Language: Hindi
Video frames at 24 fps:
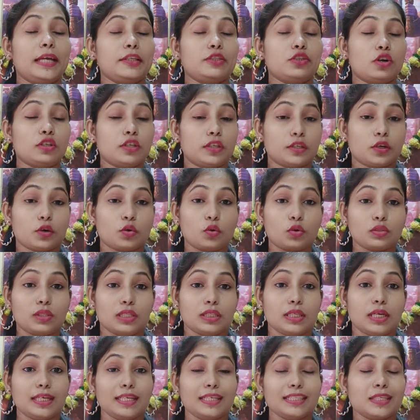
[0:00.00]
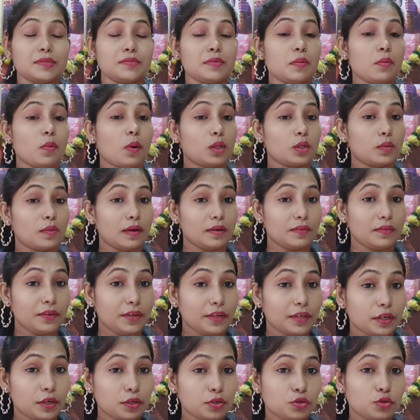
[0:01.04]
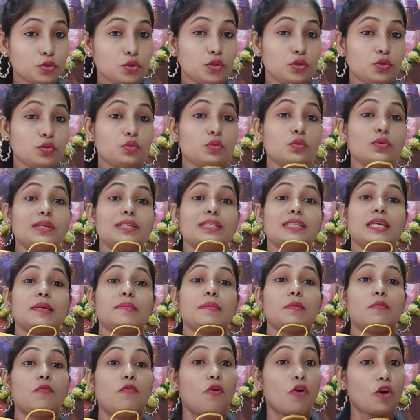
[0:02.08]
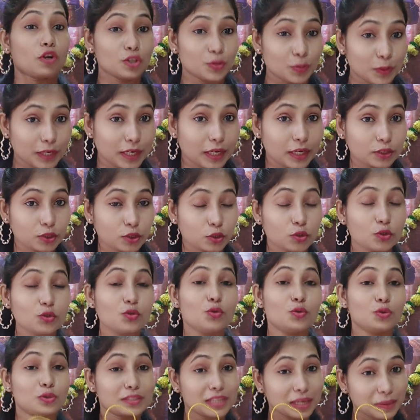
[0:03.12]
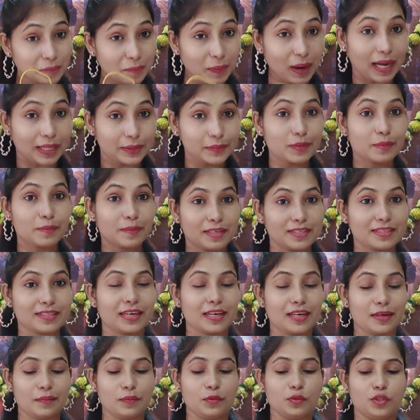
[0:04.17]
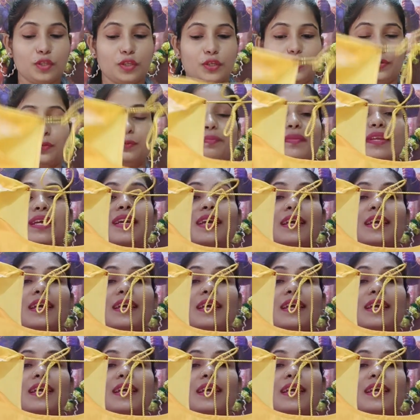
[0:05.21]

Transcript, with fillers: ये है जॉर्जेट का कुर्ता सेट इसे मैं बहुत बार वेयर कर चुकी हूँ इसे मैं वॉश भी कर चुकी हूँ उसके बाद में मैं इसका रिव्यू दे रही हूँ